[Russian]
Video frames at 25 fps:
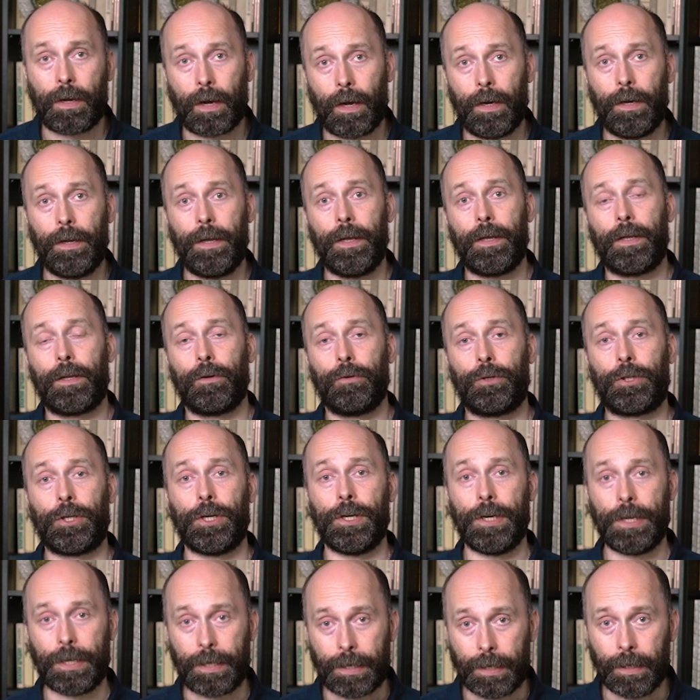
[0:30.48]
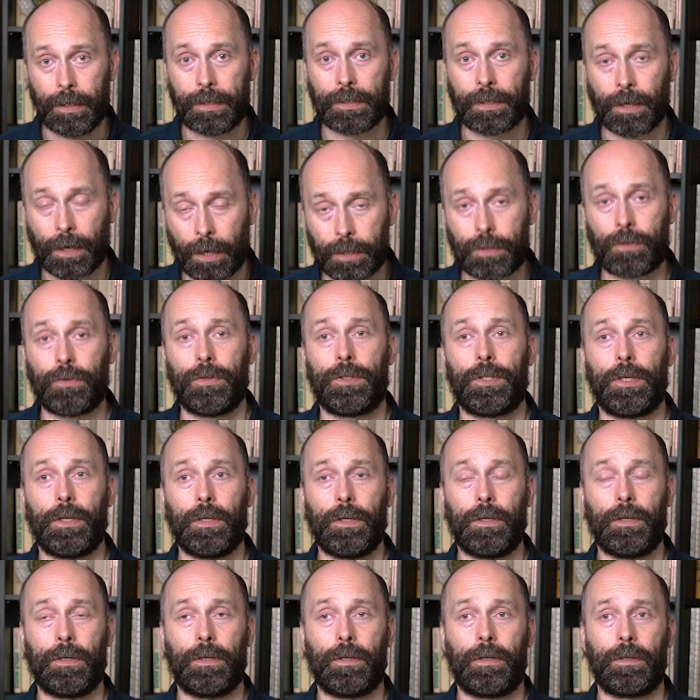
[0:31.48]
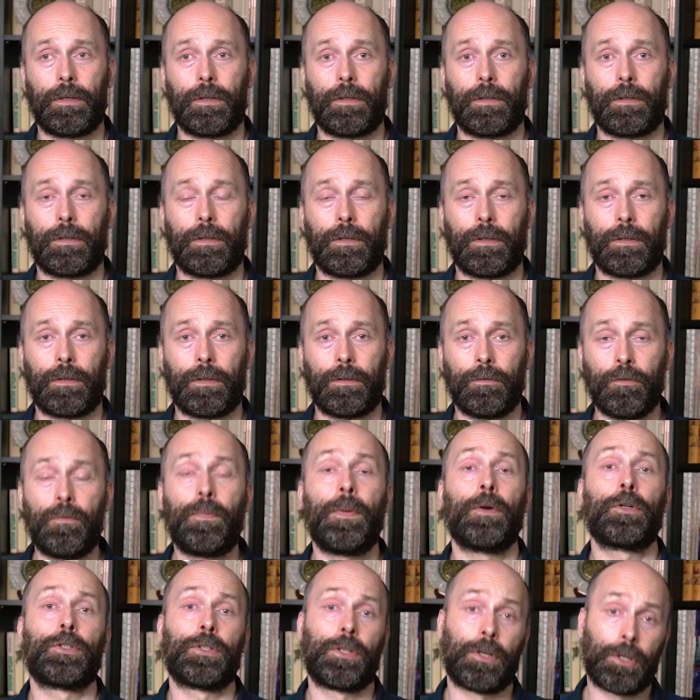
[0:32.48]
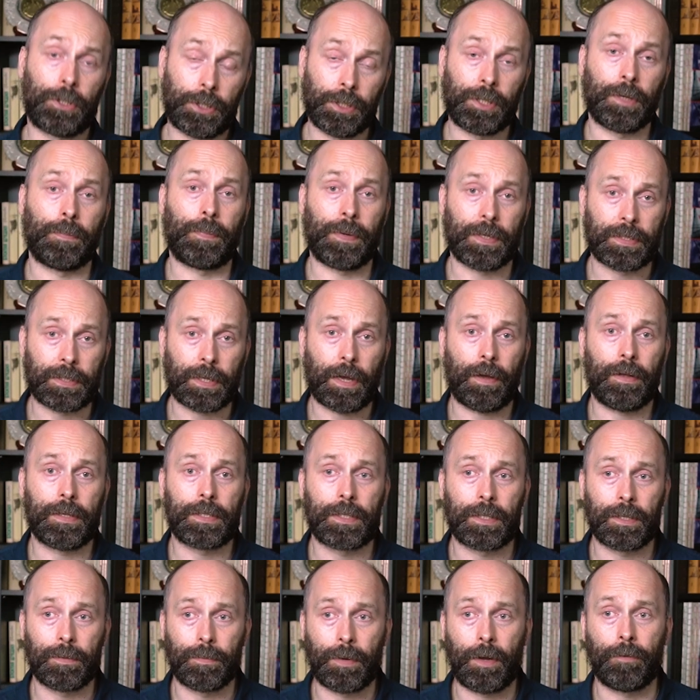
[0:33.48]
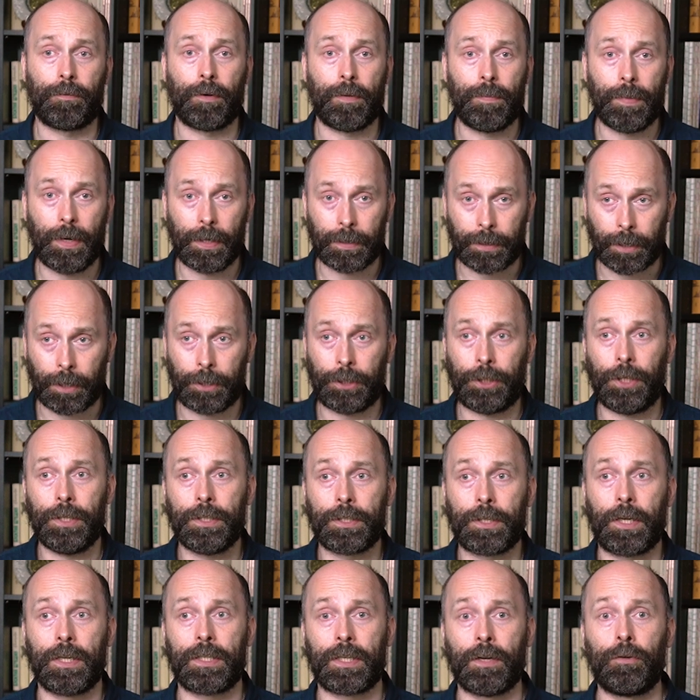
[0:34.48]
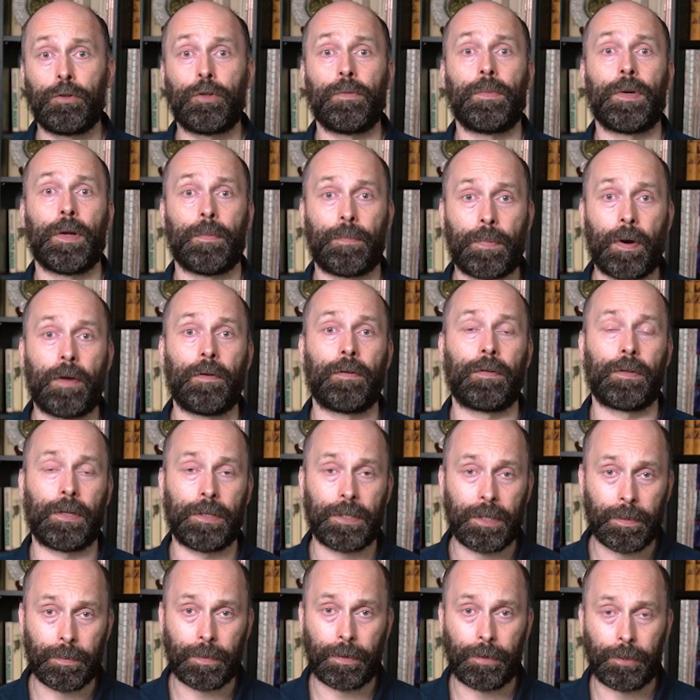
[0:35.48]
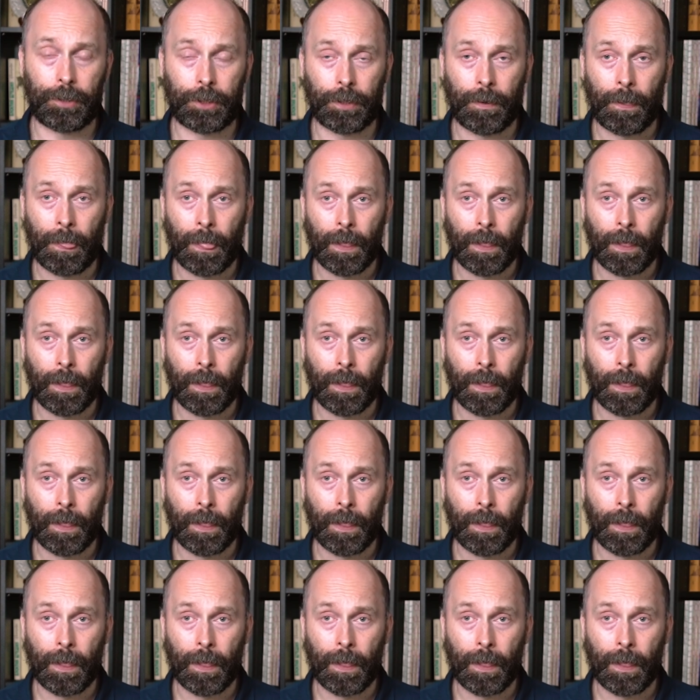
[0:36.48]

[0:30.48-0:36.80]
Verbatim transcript: коллеги, ученики, здравствуйте. Ну, в первую очередь, решите представиться. Моя фамилия Трощинский, зовут меня Павел Владимирович.